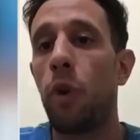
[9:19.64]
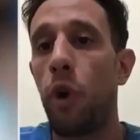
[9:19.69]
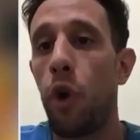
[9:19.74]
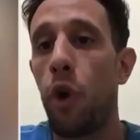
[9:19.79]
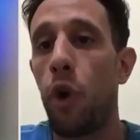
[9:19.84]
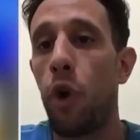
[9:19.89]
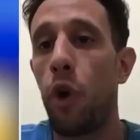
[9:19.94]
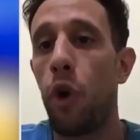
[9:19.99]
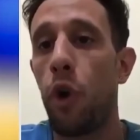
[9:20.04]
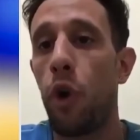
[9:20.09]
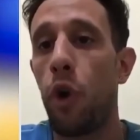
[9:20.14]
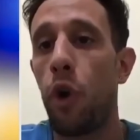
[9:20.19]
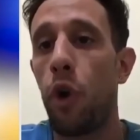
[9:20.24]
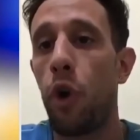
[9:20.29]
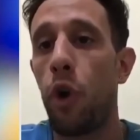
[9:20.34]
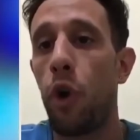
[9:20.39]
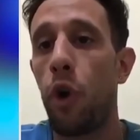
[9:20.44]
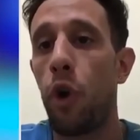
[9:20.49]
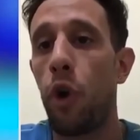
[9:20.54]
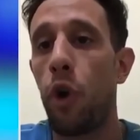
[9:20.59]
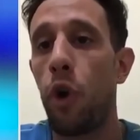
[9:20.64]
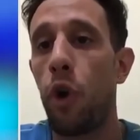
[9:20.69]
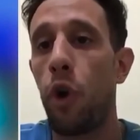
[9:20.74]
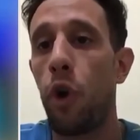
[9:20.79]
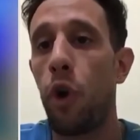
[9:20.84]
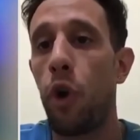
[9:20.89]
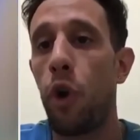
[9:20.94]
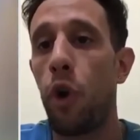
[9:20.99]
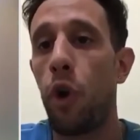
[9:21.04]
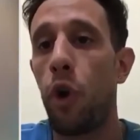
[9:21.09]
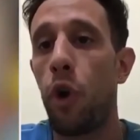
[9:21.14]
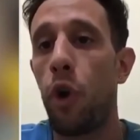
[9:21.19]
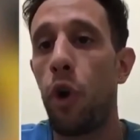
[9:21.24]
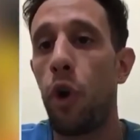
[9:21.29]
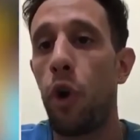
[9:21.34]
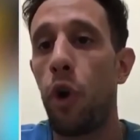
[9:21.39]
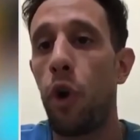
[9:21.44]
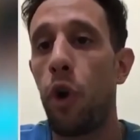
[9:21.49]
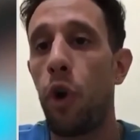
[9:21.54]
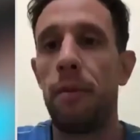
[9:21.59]
con un PCN, digamos,
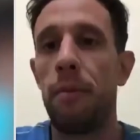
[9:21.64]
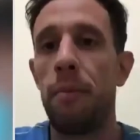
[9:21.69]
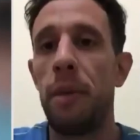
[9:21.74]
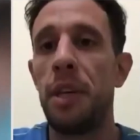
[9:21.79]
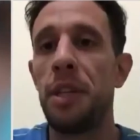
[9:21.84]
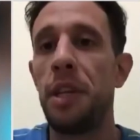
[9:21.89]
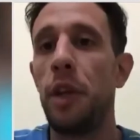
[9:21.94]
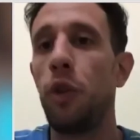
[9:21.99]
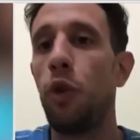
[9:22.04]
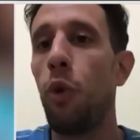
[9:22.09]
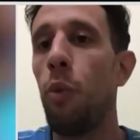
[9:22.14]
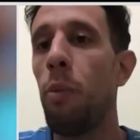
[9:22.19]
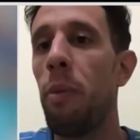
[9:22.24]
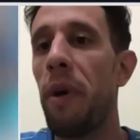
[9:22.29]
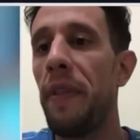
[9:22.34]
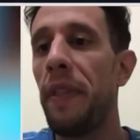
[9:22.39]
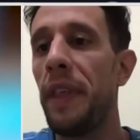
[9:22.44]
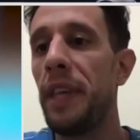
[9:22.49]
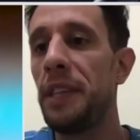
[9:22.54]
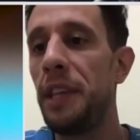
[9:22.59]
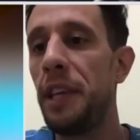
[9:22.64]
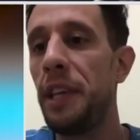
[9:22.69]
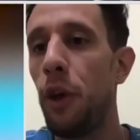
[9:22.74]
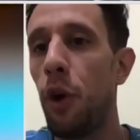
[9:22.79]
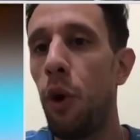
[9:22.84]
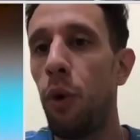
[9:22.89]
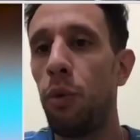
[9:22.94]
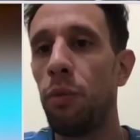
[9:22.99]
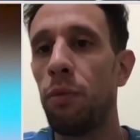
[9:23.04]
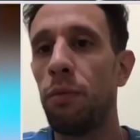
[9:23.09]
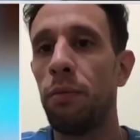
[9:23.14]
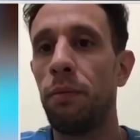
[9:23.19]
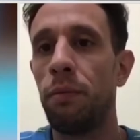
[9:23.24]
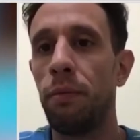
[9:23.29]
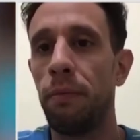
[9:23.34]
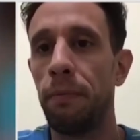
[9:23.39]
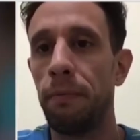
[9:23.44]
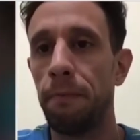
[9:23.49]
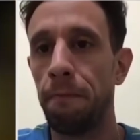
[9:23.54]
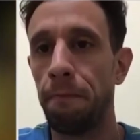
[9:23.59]
me siento un bendecido.
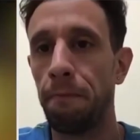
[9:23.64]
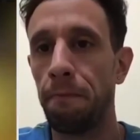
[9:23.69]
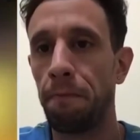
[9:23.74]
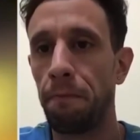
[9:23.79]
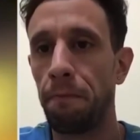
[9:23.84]
totalmente,